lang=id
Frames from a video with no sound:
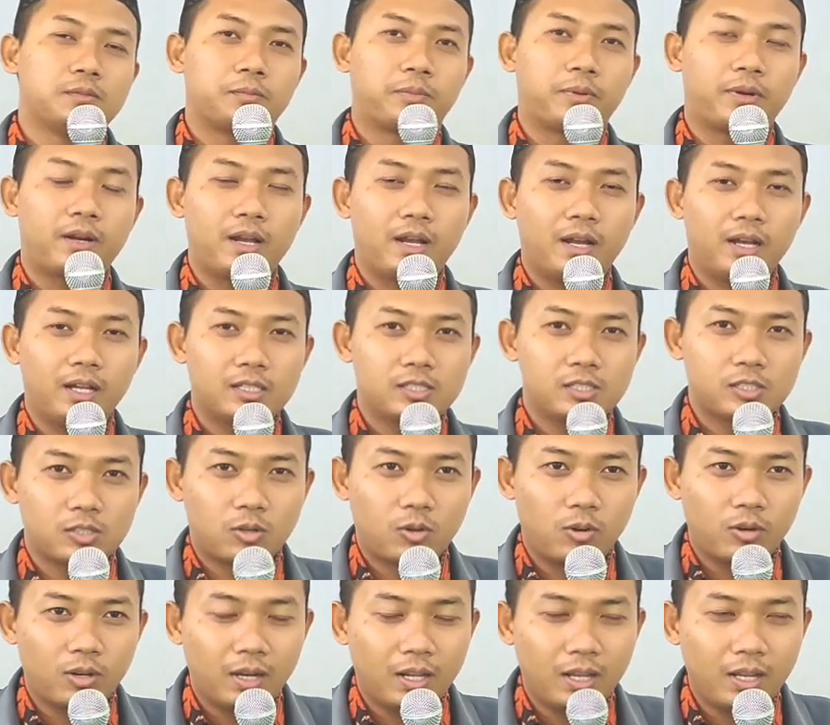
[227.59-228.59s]
Berangkat
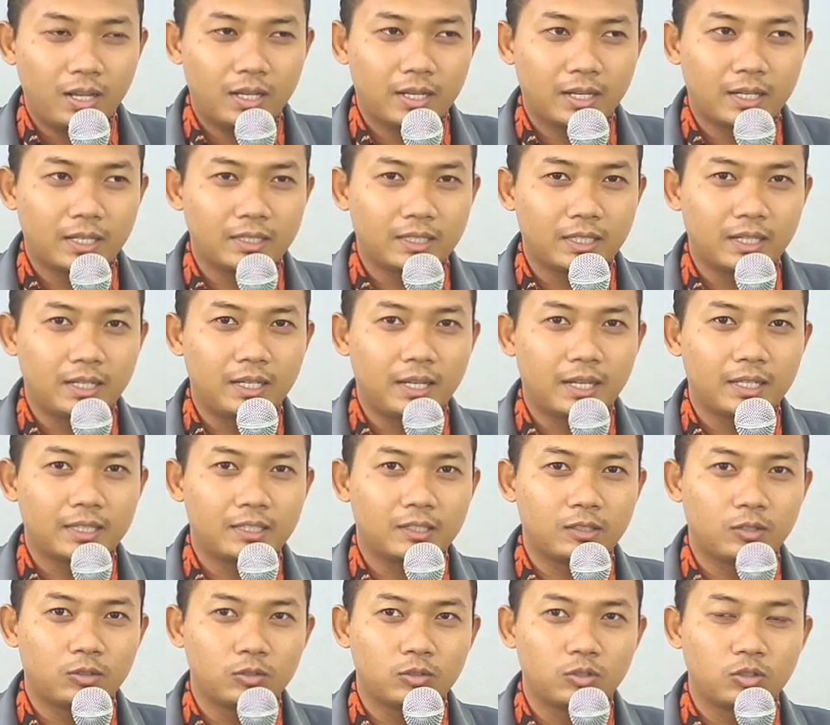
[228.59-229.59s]
sekolah kita
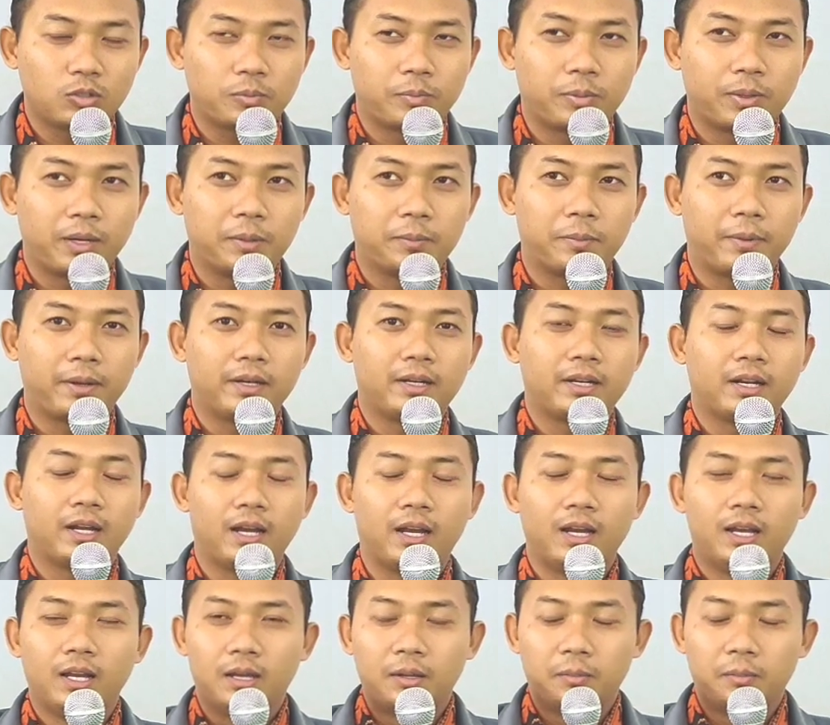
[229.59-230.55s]
niati untuk beribadah.